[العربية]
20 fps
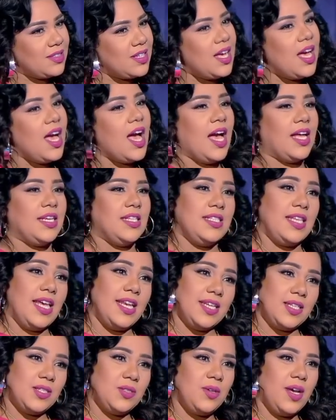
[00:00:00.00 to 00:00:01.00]
أيوة.
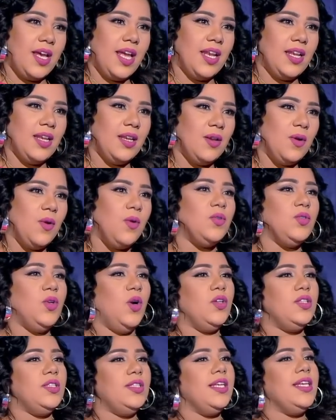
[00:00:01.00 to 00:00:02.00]
هنسألك سؤال
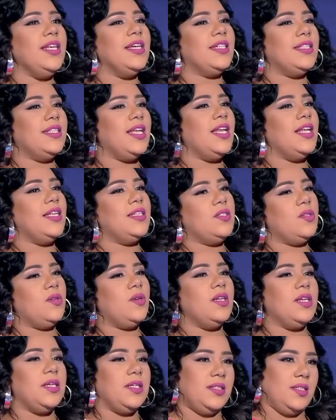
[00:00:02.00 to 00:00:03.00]
ونحط لك ثلاث
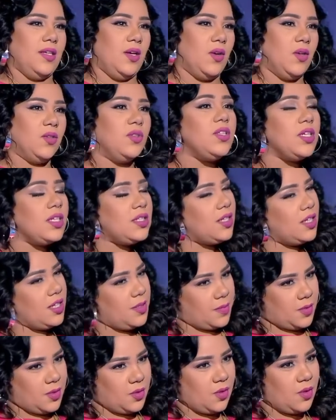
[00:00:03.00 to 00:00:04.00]
صور اختيارات تختاري
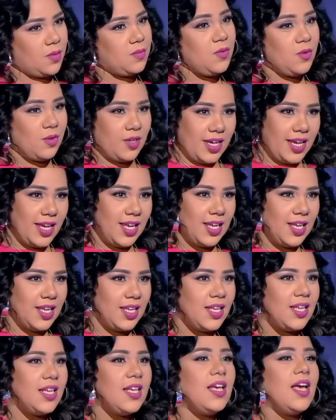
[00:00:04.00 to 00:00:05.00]
أوكي. منهم اوكي
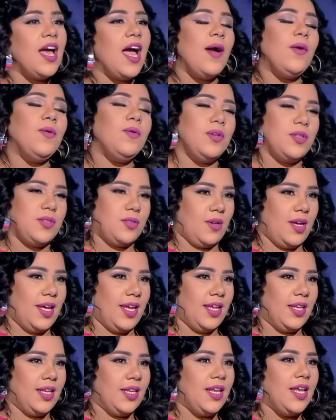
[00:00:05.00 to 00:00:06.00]
مم. اول
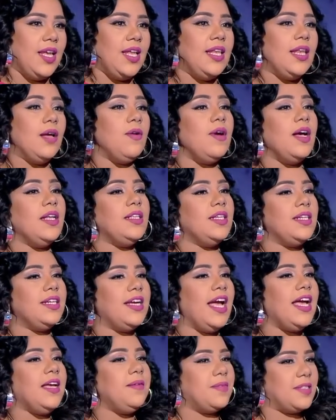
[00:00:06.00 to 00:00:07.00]
سؤال لو
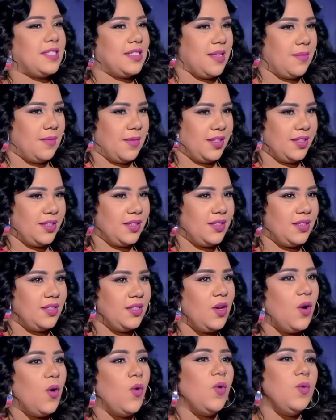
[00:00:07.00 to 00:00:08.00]
هترجعي بالزمن
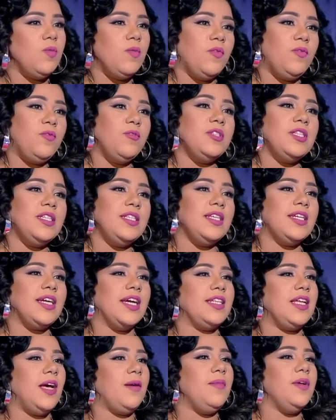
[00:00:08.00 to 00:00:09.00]
والمفروض انك
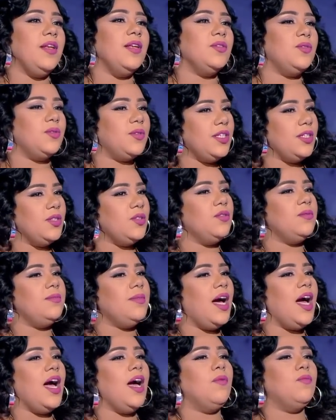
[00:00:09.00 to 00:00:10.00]
هتعملي دويتو
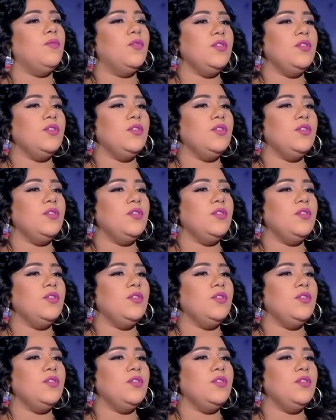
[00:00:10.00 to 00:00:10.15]
مع